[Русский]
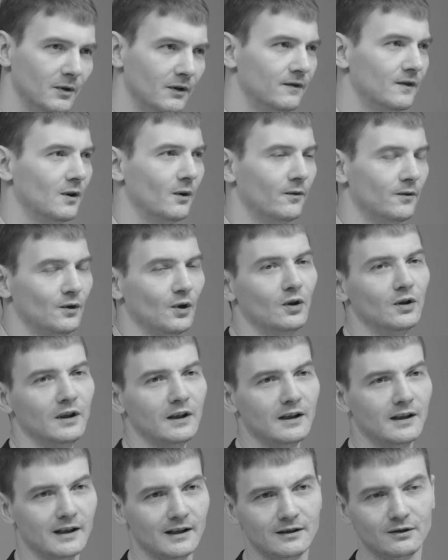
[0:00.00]
мы в
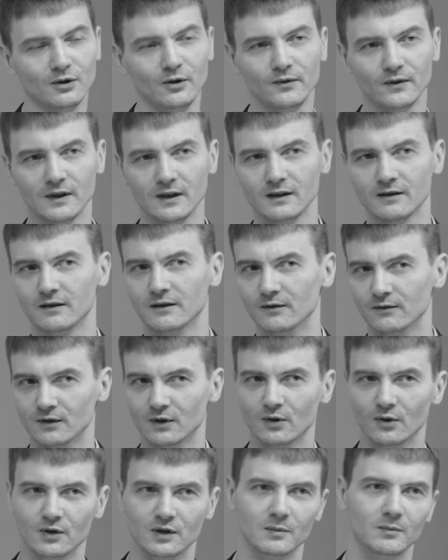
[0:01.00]
тонких кроссовках, э,
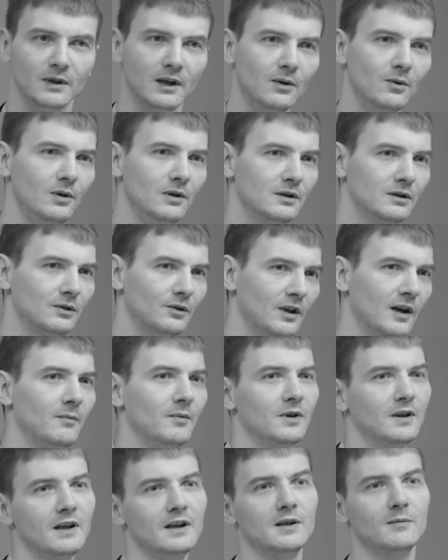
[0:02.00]
выходим на улицу,
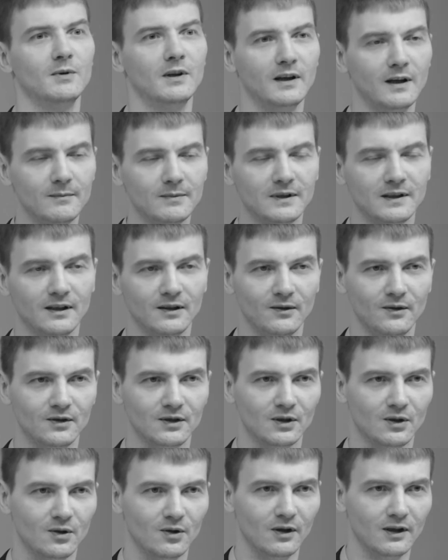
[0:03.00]
нам, нашим ногам
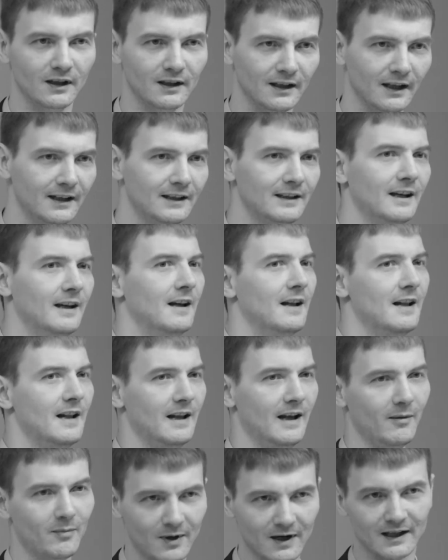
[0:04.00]
становится холодно. Это
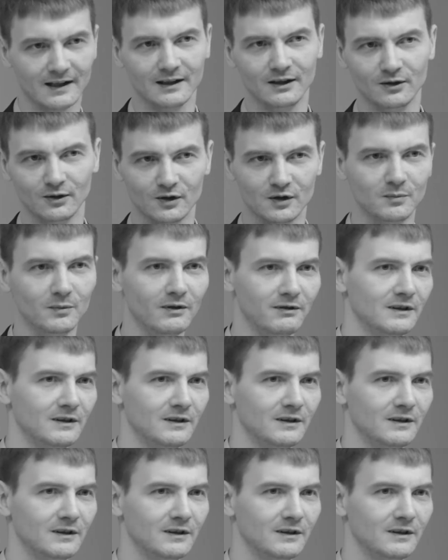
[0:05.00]
обратный, то есть мы